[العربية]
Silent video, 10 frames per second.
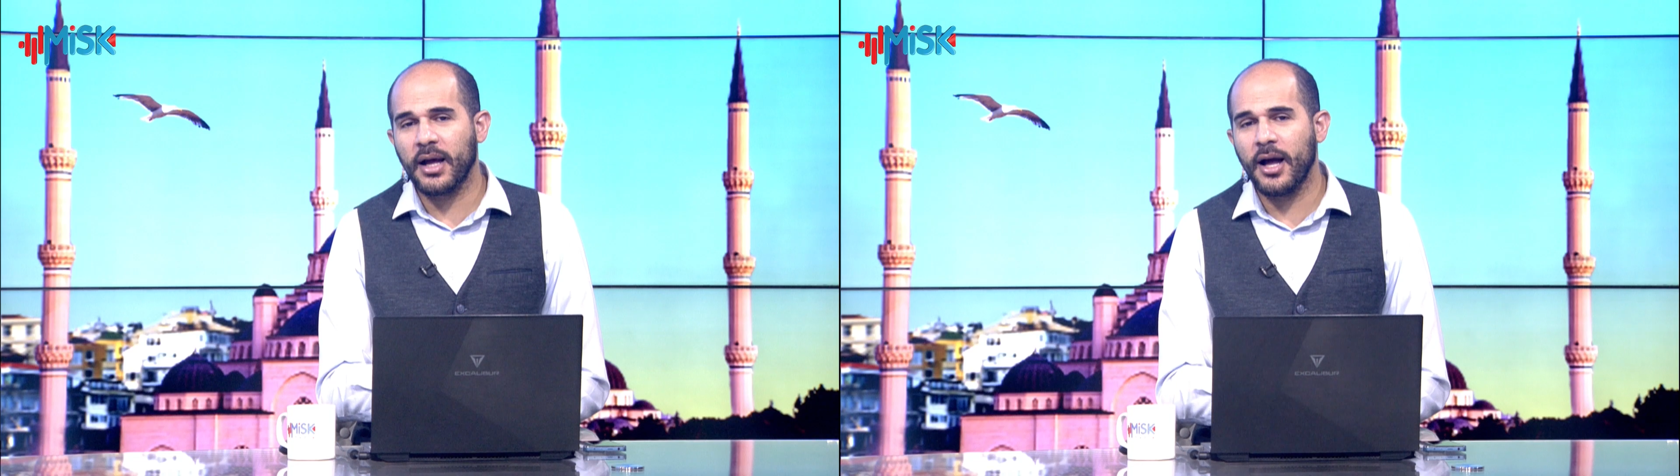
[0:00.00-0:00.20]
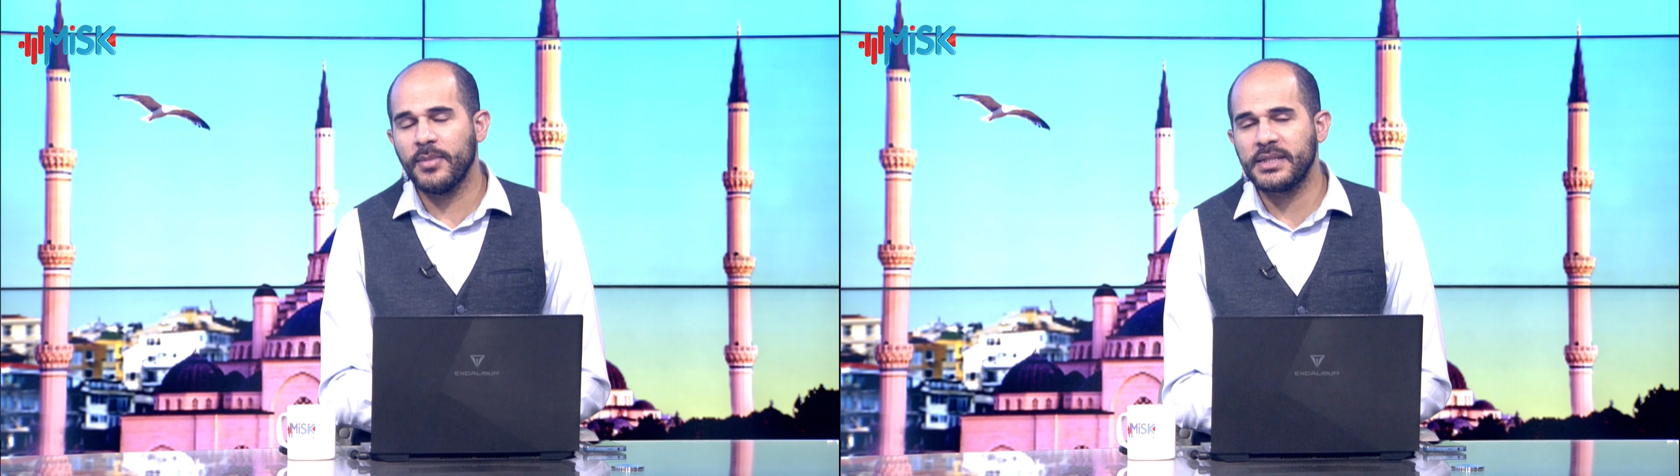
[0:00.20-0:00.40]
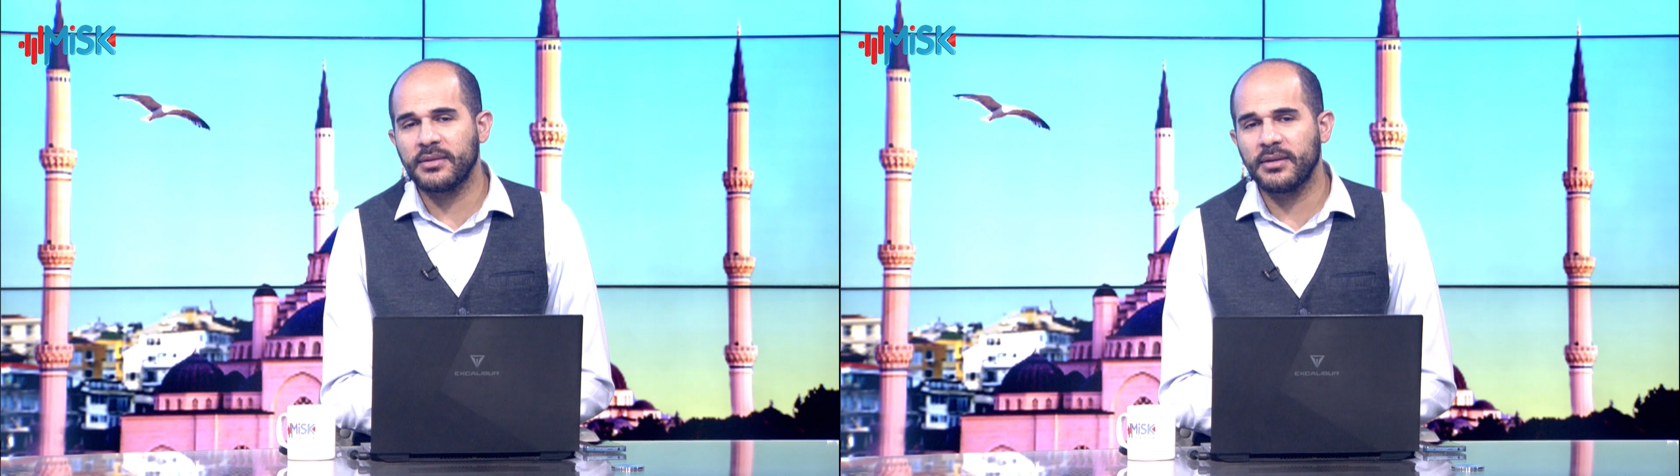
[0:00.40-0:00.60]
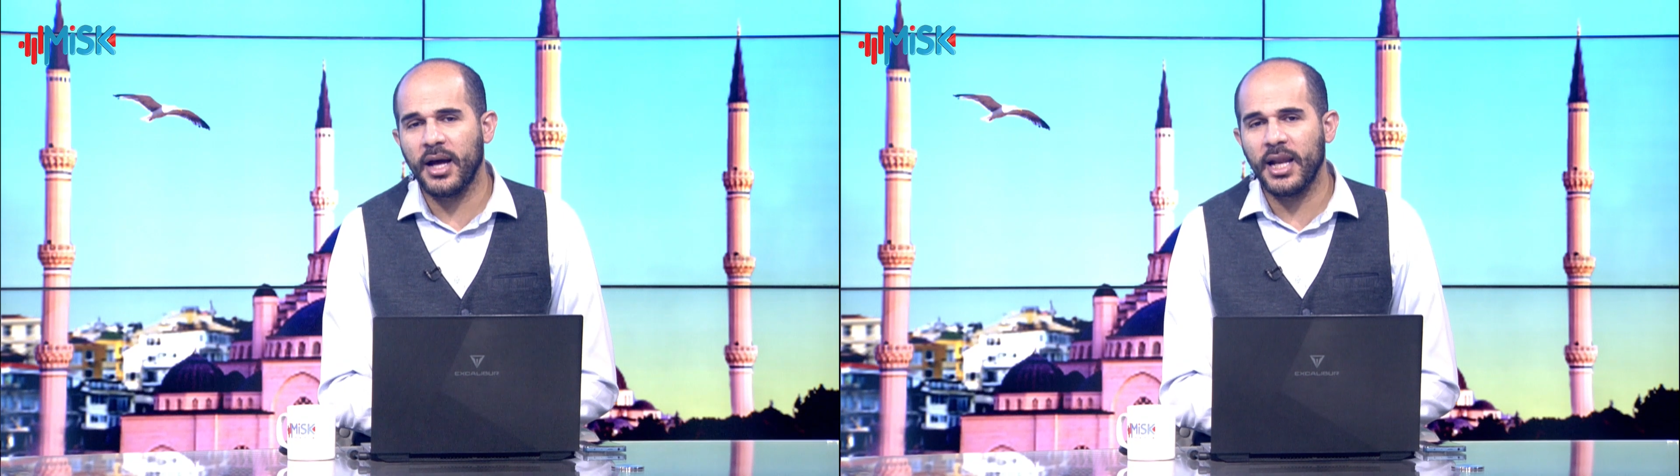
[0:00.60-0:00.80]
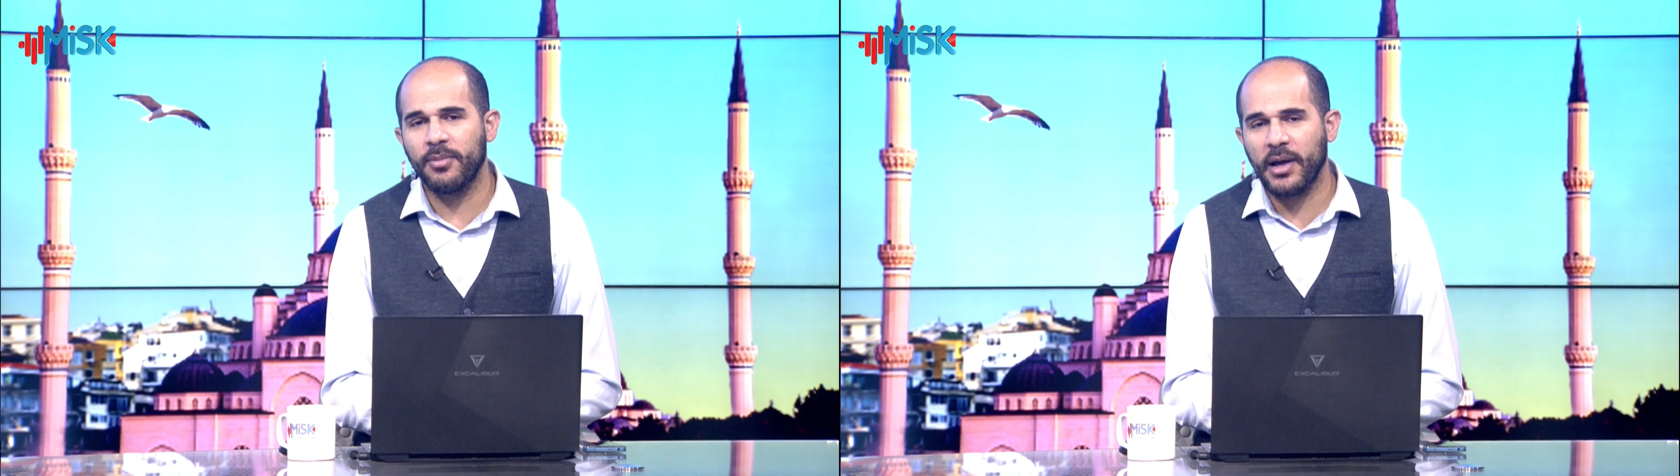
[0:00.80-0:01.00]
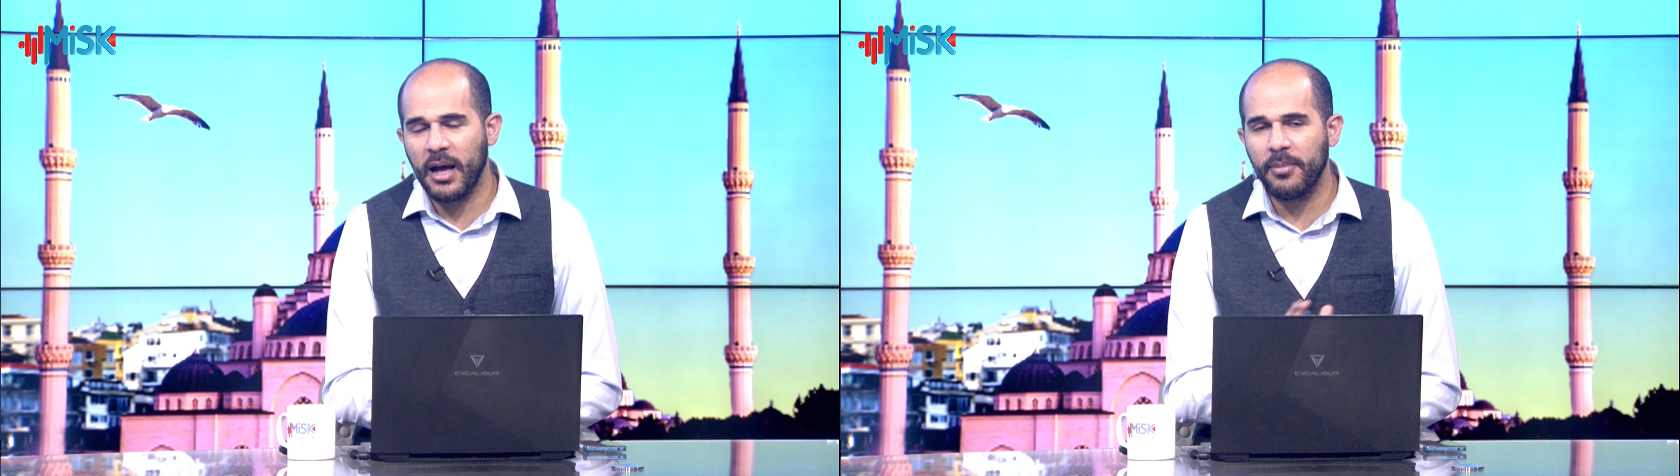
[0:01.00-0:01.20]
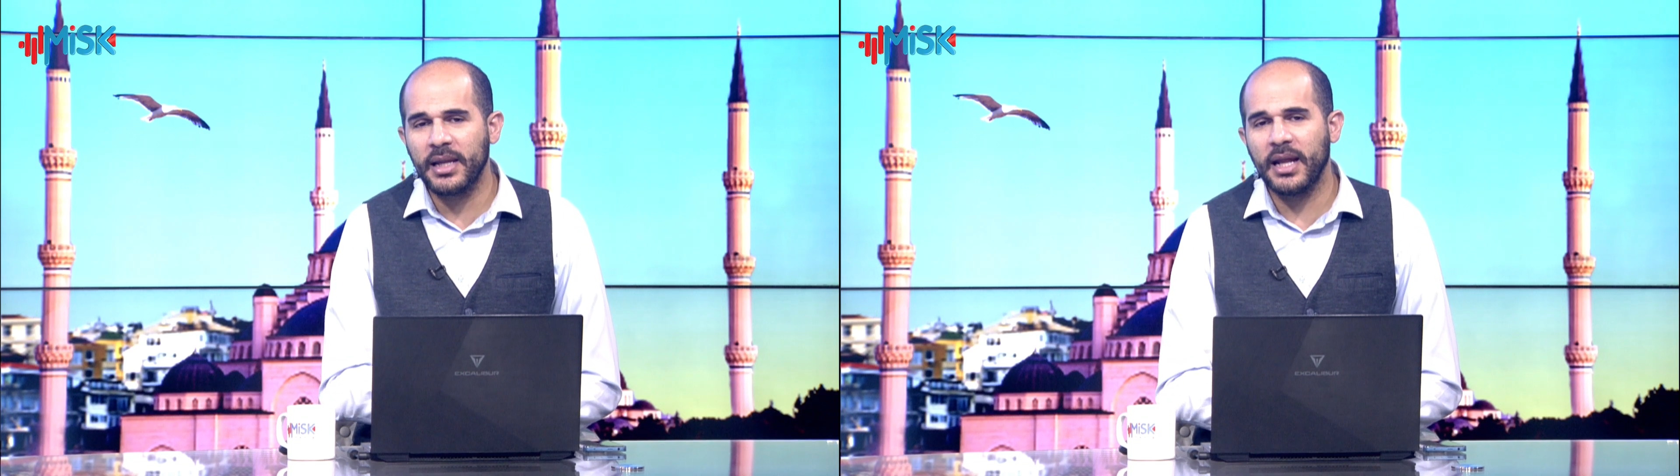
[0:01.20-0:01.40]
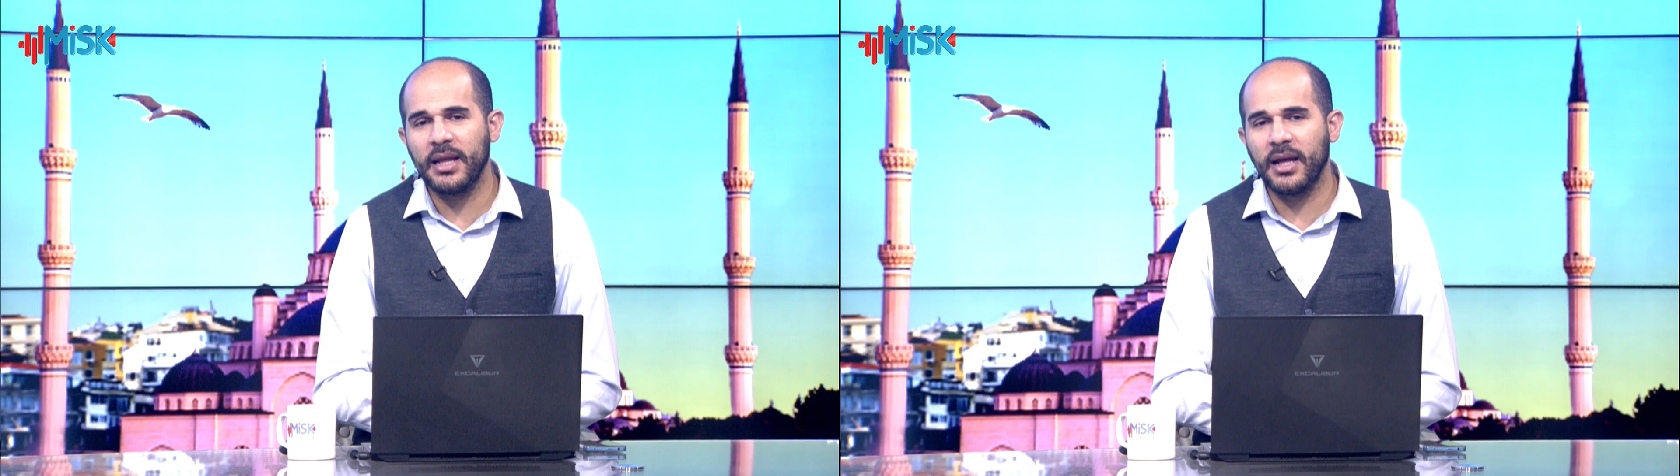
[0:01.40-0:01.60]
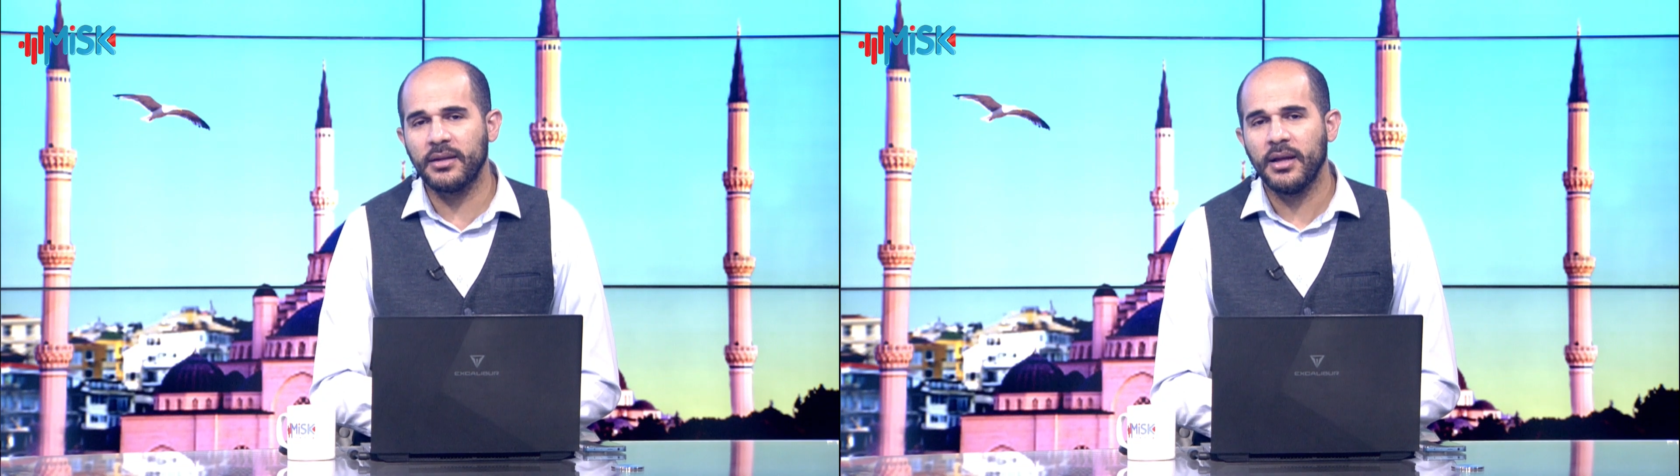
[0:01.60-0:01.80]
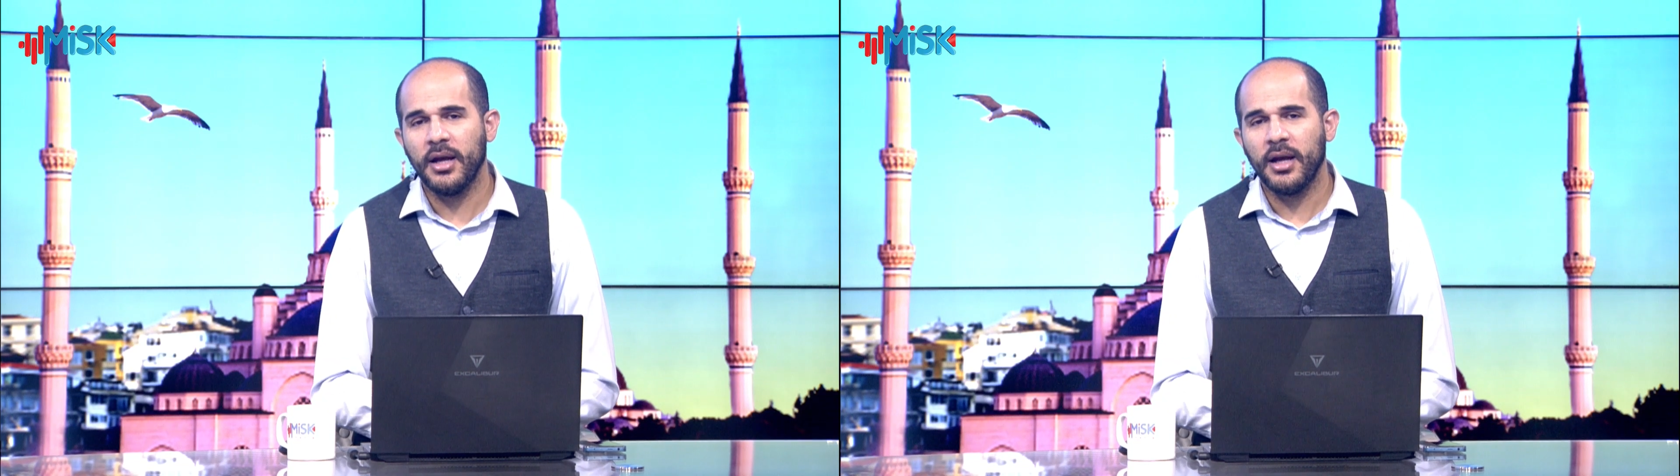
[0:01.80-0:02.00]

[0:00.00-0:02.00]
اقامه الطالب قابله لان